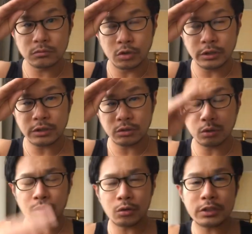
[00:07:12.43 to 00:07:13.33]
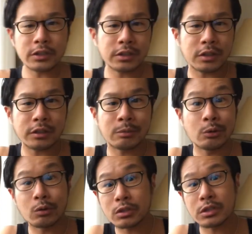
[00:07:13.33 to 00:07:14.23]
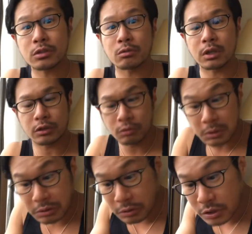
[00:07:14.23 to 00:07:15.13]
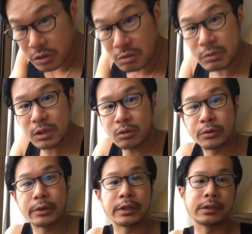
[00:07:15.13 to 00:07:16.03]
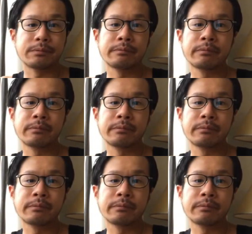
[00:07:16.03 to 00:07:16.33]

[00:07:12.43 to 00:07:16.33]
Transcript: 取り取らせていただいてもよろしいでしょうか」って言わないと消しゴム1個取れない。